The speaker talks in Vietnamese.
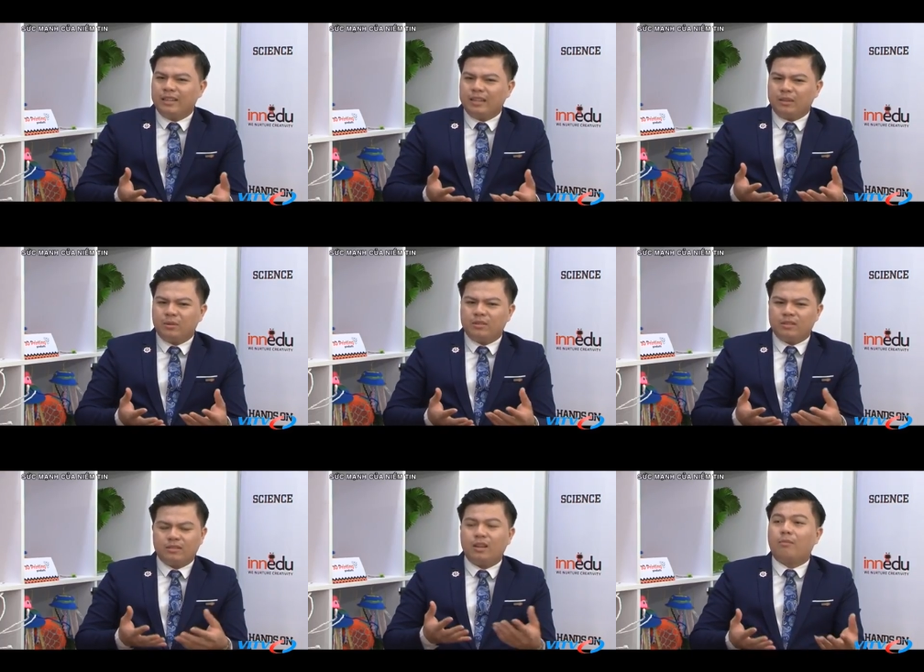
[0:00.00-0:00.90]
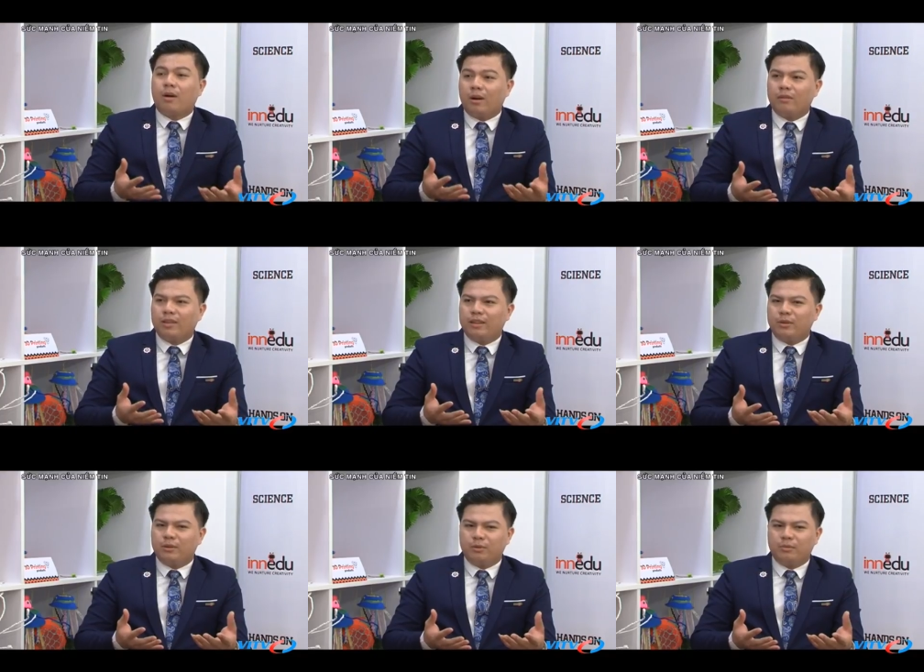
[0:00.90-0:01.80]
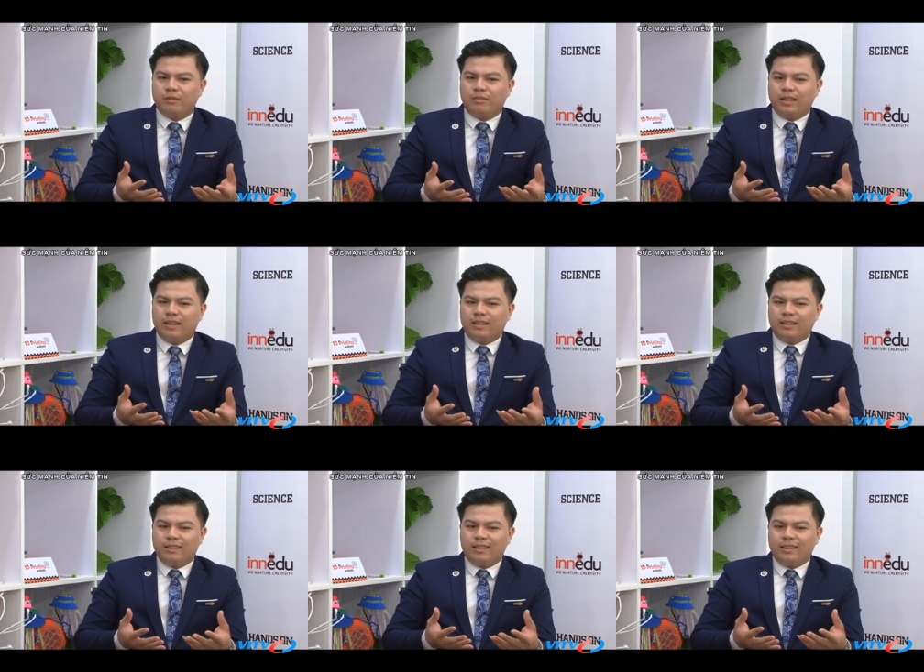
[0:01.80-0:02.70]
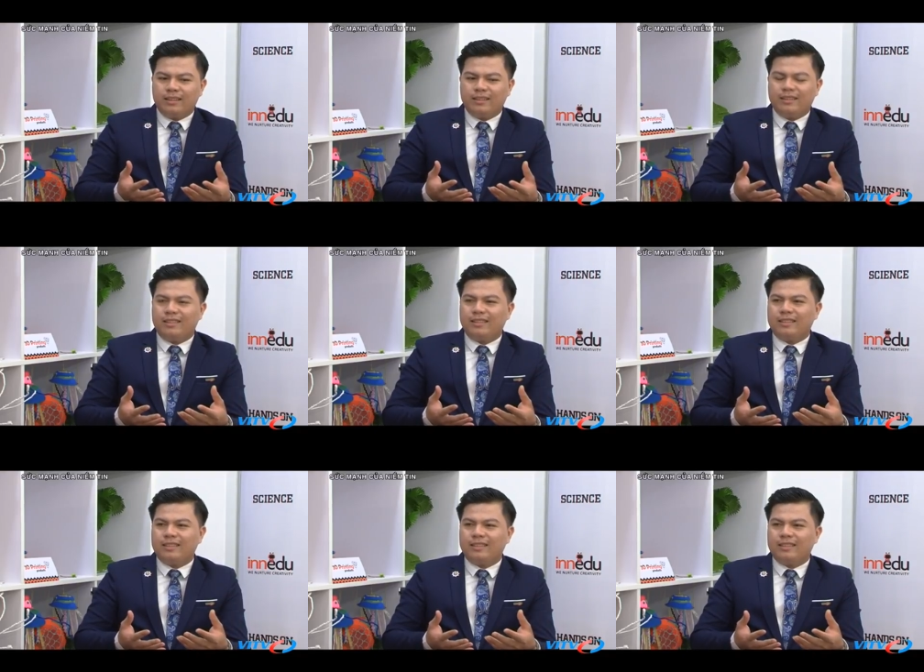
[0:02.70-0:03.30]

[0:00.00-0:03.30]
thì tôi rất tò mò về doanh nghiệp của mình và chị có thể ừ,